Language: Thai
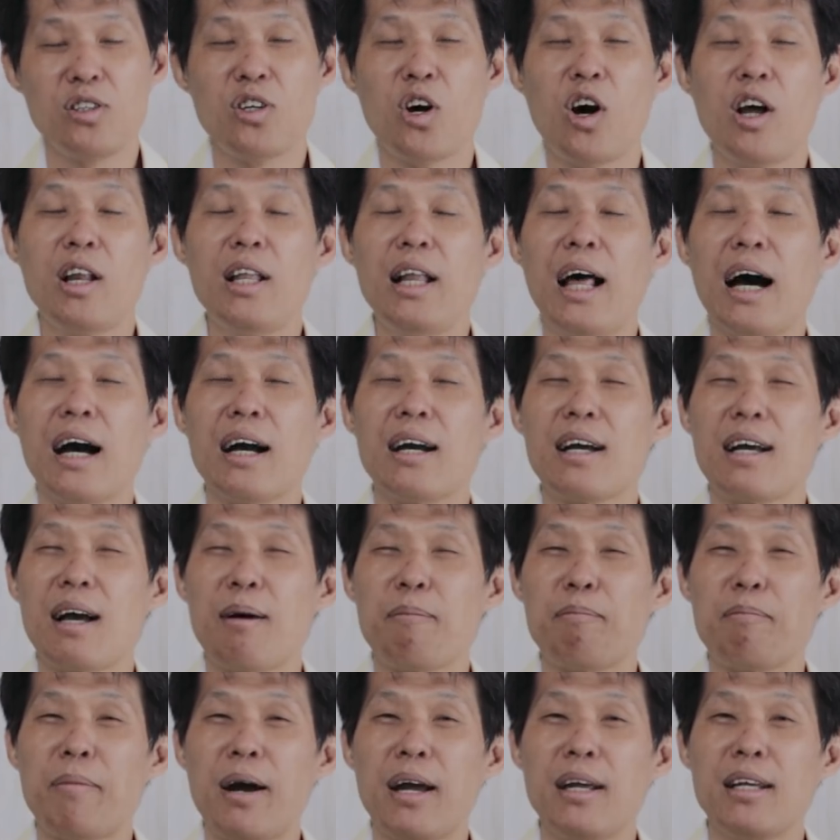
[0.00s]
ย้อนหลังก
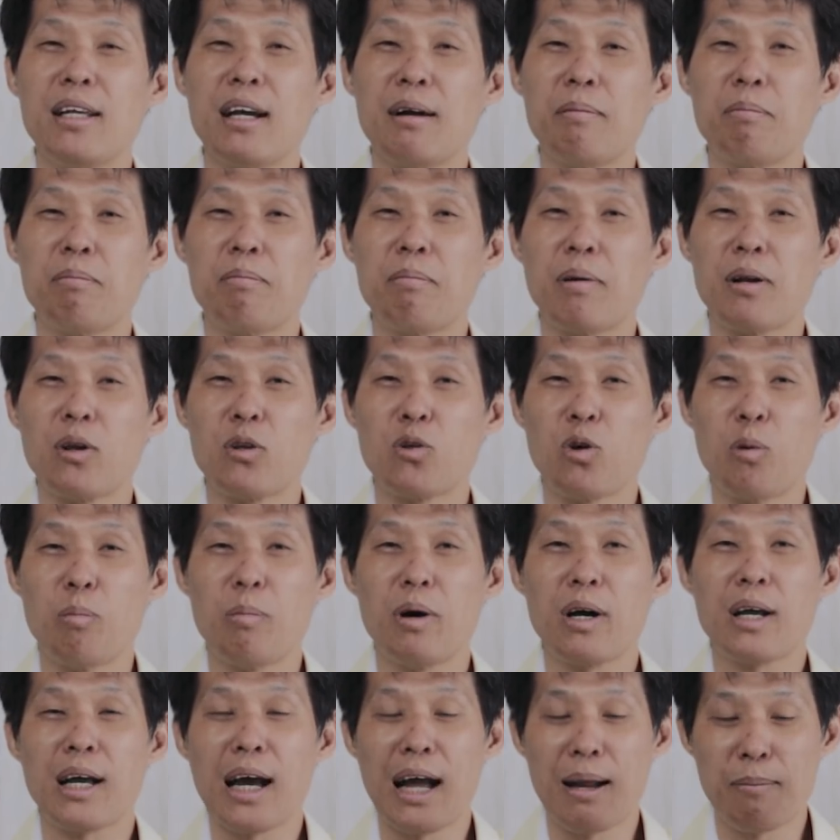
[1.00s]
ลับไปยังปฐ
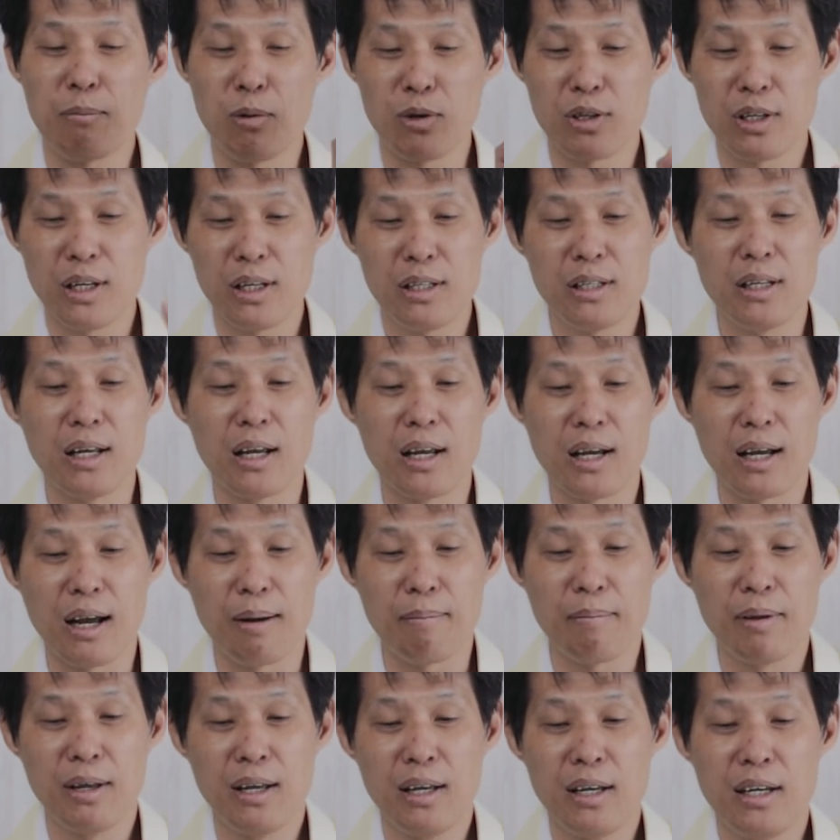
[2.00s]
มกาลบทที่หนึ่งค
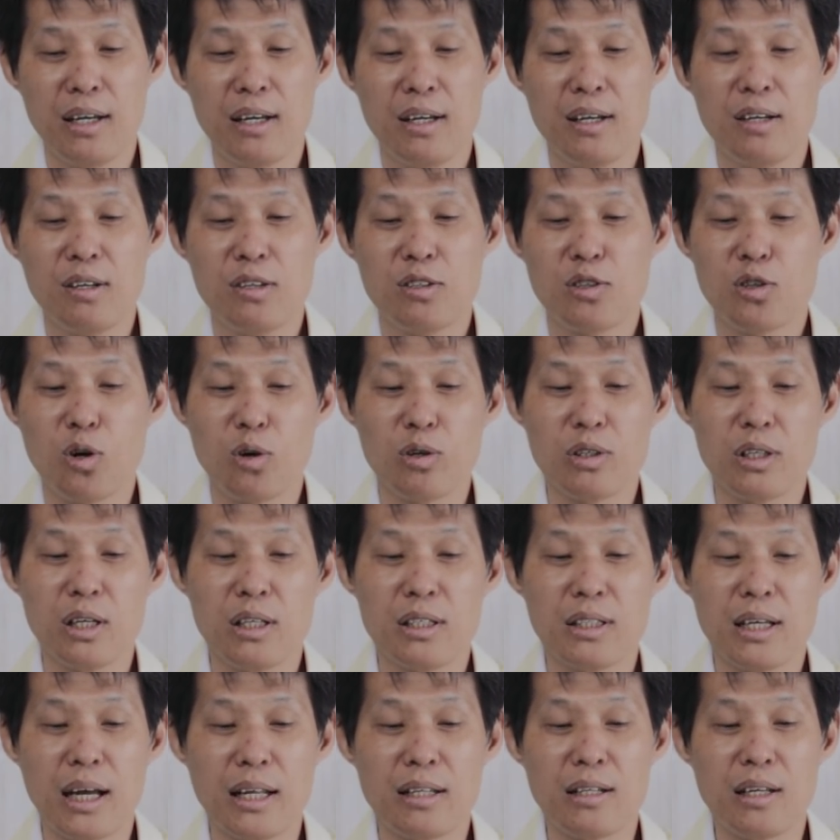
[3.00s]
รับทรงยื
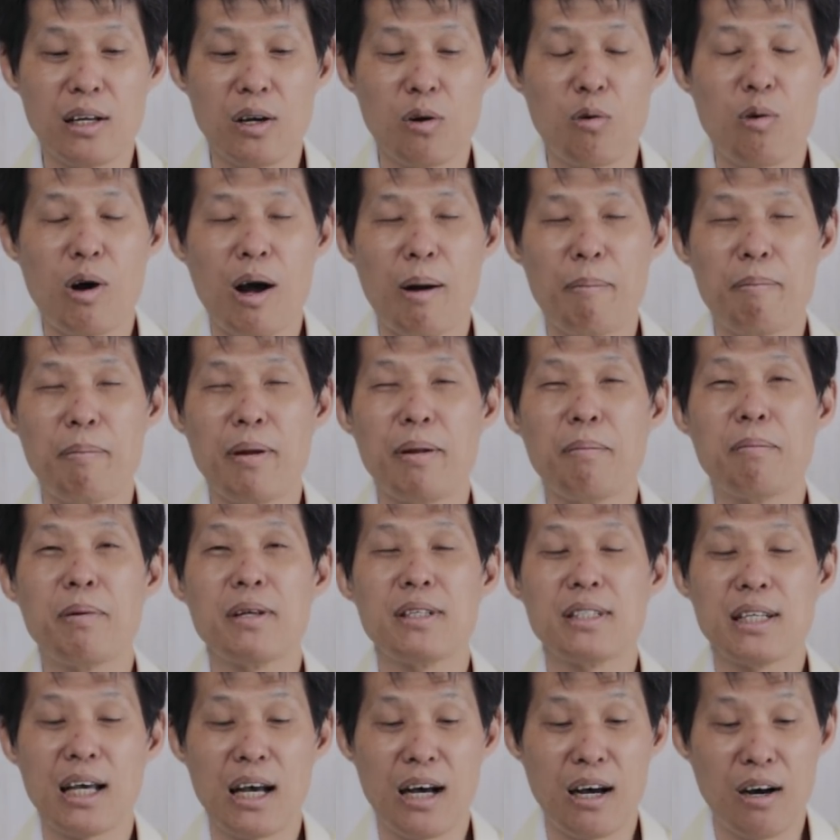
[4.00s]
นยันถึงความเป็นพ
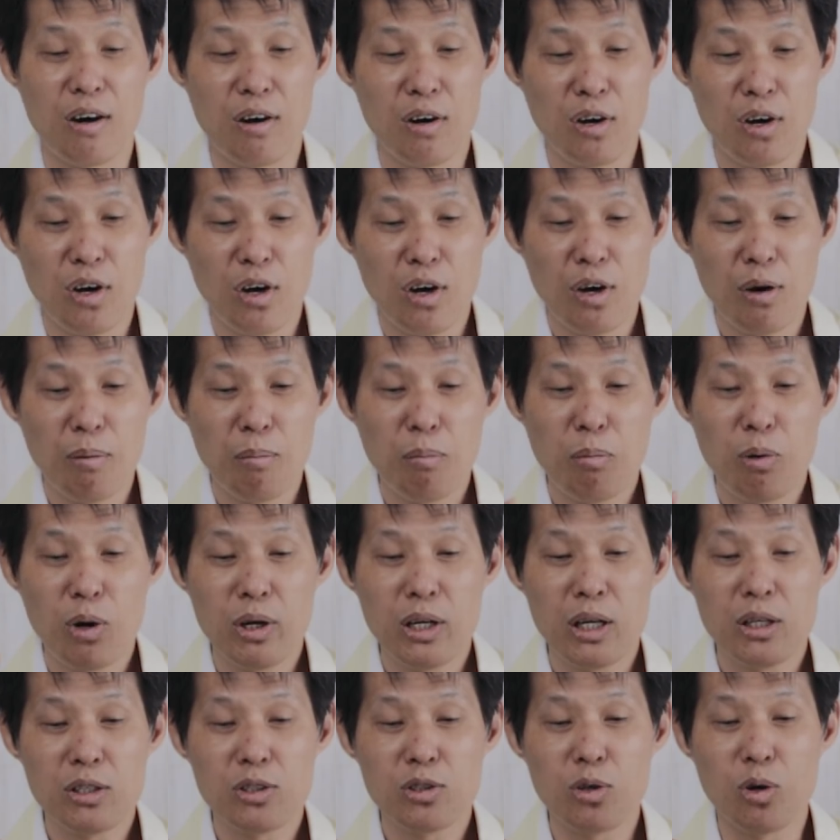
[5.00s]
ระเจ้าผู้
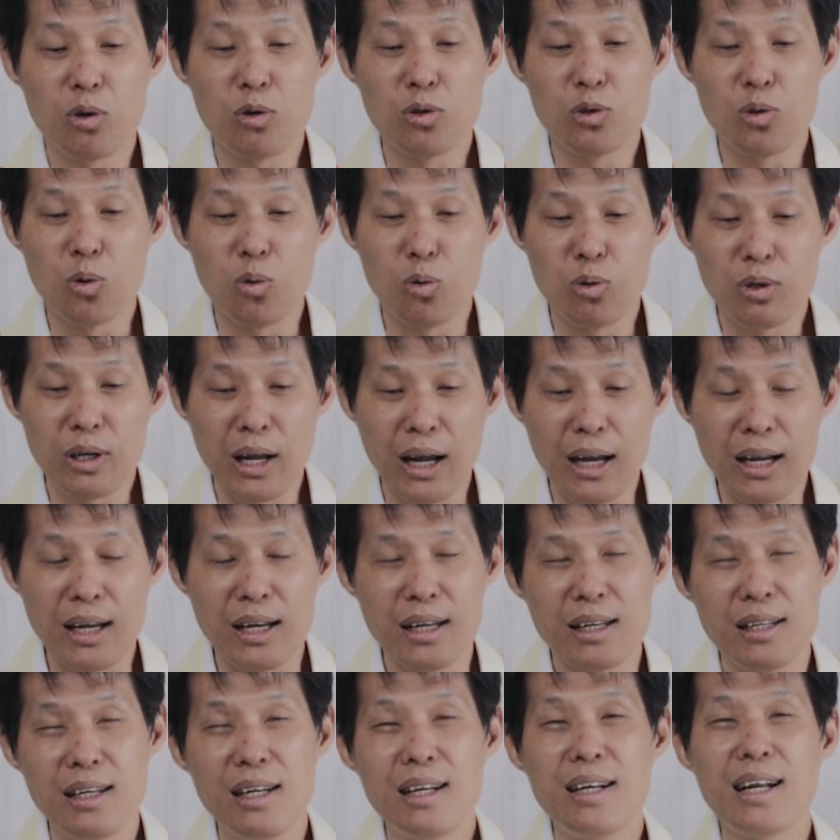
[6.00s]
ได้ทรงอยู่ใน
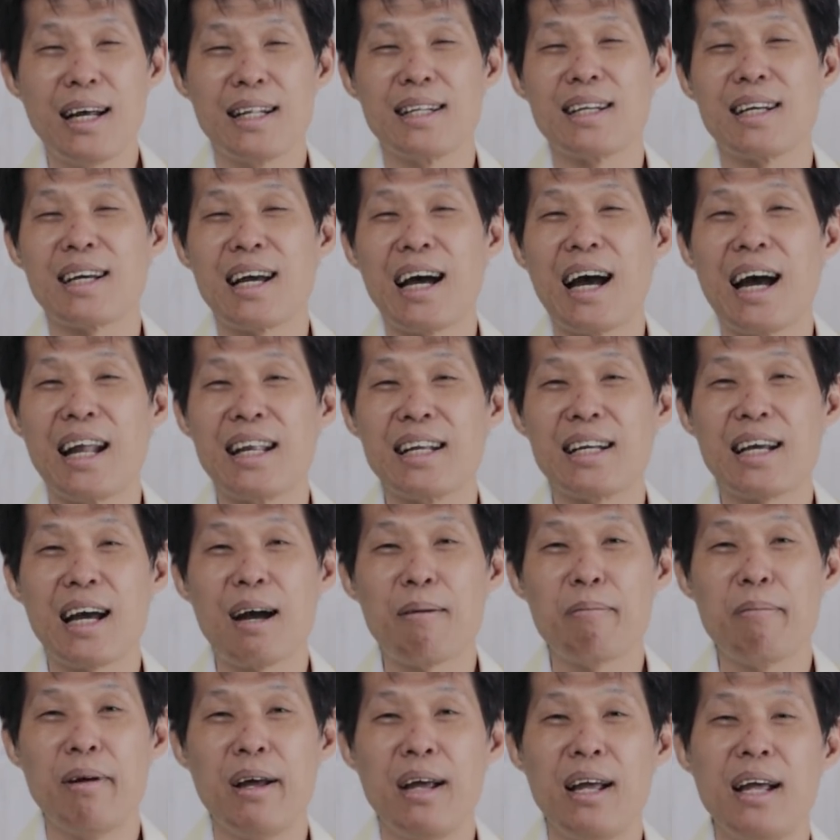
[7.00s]
นิรันดร์กาลค
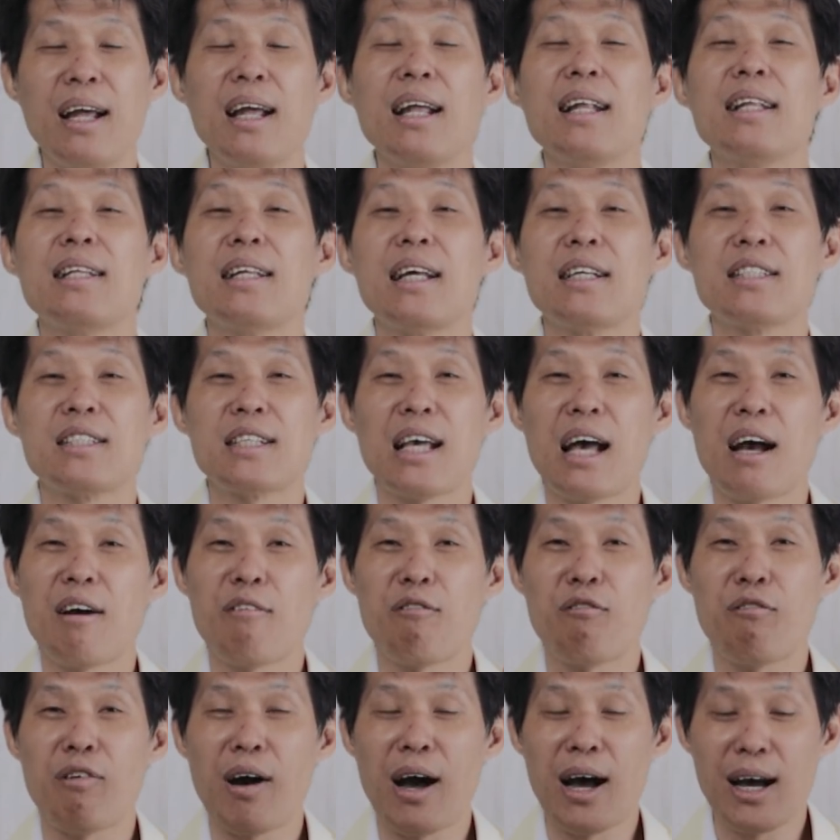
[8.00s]
รับได้สร้าง
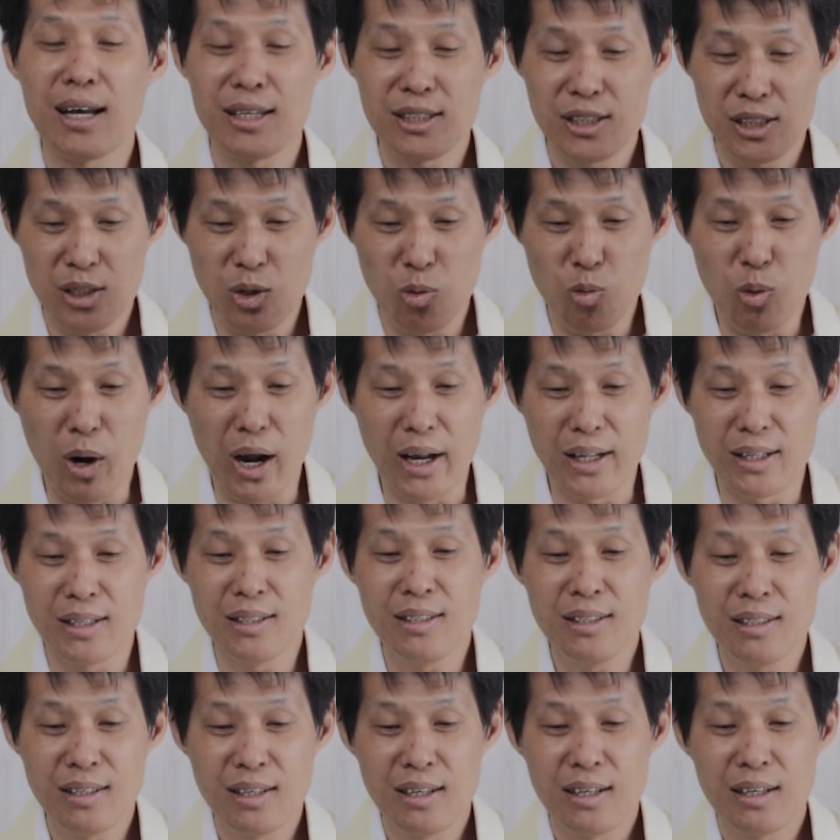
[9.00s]
ฟ้าสวรร
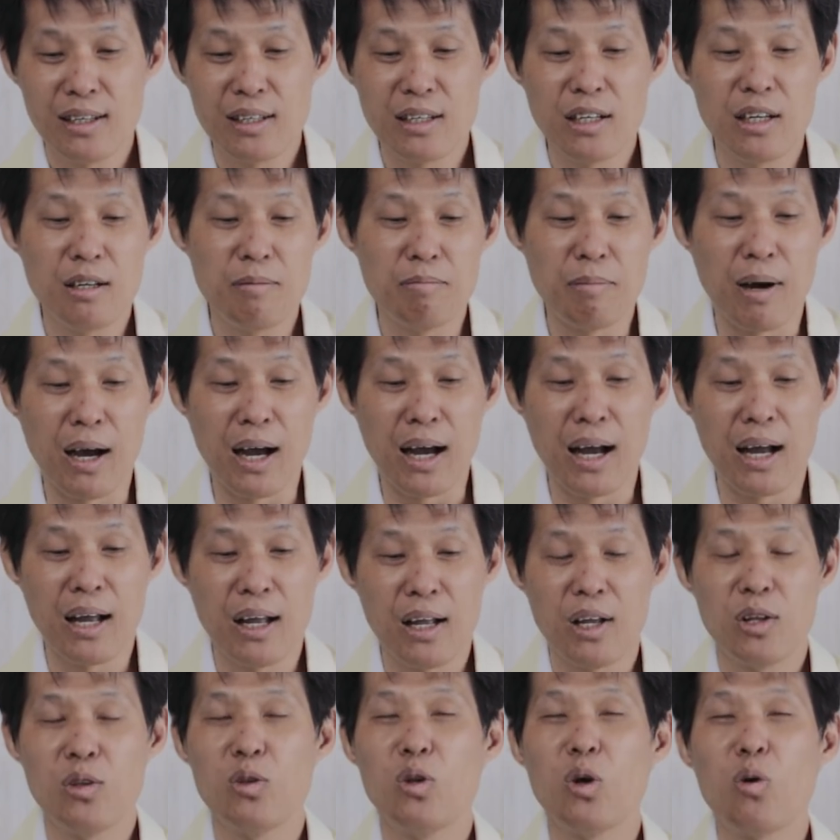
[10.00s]
ค์ขึ้นมา
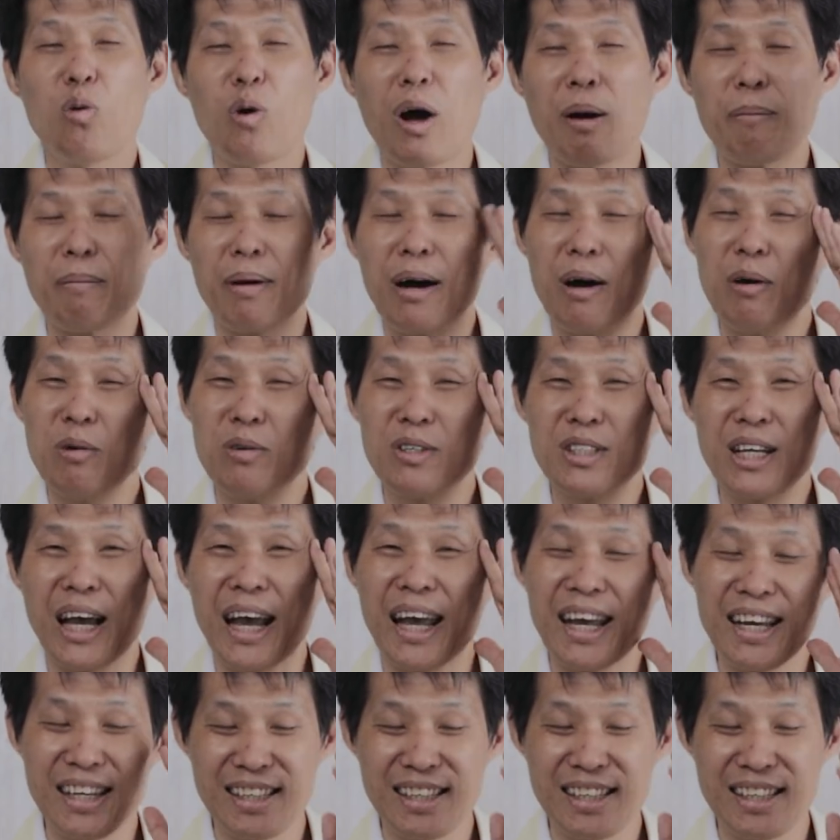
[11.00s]
ด้วยความเข้าใจ